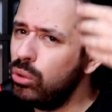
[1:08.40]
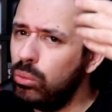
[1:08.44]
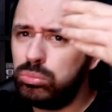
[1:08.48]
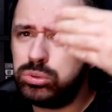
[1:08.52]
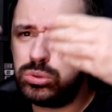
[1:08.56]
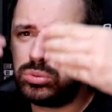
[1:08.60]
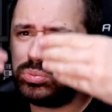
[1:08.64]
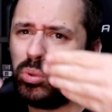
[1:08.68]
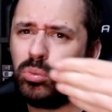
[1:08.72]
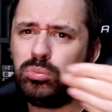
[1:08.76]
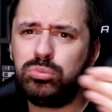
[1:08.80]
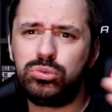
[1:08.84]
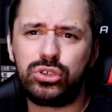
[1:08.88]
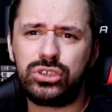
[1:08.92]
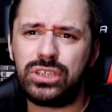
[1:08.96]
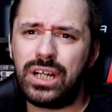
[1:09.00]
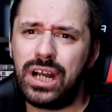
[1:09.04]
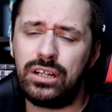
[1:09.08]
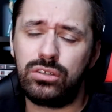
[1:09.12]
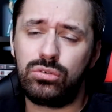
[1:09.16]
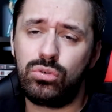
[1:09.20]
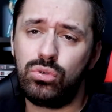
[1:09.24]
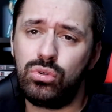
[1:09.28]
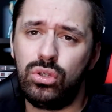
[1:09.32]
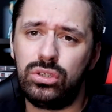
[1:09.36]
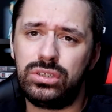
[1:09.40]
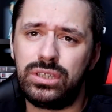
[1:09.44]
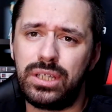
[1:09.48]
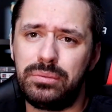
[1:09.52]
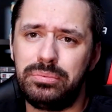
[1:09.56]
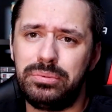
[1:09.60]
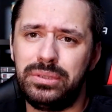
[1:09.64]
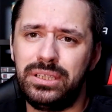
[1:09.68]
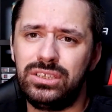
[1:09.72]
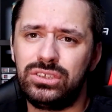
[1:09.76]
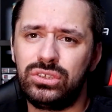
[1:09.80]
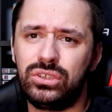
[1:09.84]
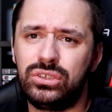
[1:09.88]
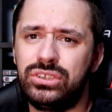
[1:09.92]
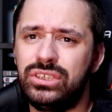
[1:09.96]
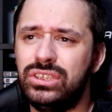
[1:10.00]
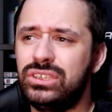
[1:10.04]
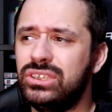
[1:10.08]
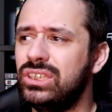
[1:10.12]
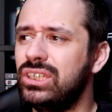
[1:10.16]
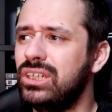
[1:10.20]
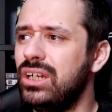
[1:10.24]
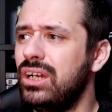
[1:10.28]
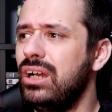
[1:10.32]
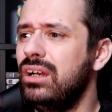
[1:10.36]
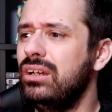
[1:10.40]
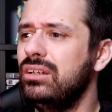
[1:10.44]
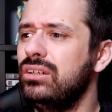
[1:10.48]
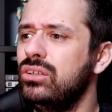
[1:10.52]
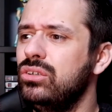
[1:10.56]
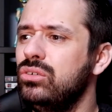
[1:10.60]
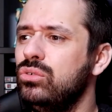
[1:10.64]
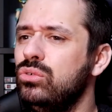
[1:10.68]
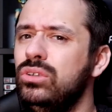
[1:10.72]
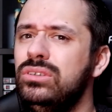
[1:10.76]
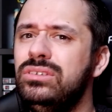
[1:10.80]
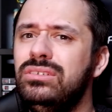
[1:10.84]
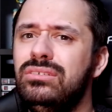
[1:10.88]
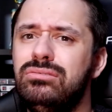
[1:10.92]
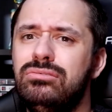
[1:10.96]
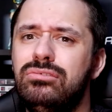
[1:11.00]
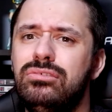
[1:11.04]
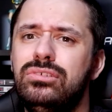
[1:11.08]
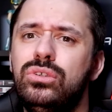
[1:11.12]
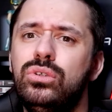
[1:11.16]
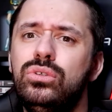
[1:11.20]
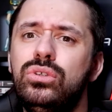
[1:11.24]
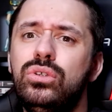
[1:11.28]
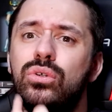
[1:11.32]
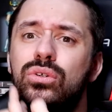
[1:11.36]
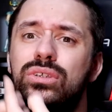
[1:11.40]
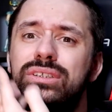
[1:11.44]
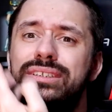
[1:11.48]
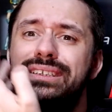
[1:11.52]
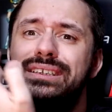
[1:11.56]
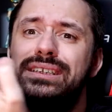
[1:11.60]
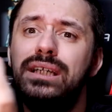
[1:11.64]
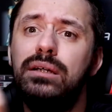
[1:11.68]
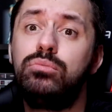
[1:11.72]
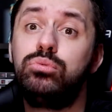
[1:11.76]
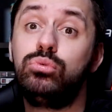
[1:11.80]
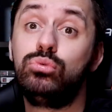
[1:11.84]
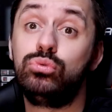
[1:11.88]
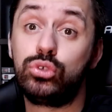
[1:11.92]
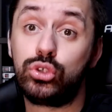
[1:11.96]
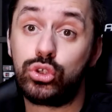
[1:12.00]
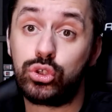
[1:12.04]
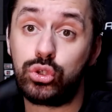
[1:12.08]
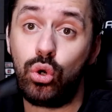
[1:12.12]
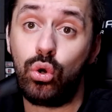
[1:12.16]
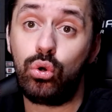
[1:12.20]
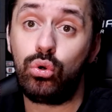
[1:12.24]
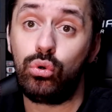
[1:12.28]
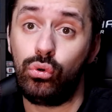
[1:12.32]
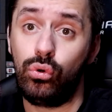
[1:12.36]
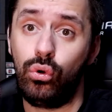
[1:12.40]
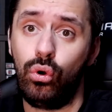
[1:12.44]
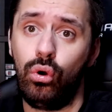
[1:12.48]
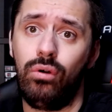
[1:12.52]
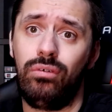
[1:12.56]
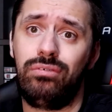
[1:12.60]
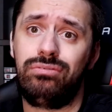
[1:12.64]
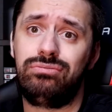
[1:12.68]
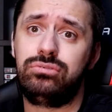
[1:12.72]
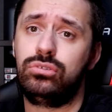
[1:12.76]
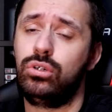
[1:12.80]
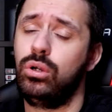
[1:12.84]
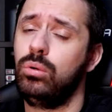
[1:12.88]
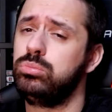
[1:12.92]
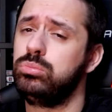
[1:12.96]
não vos vou mostrar tudo outra vez, ou seja, quando, quando eu recebo um jogo novo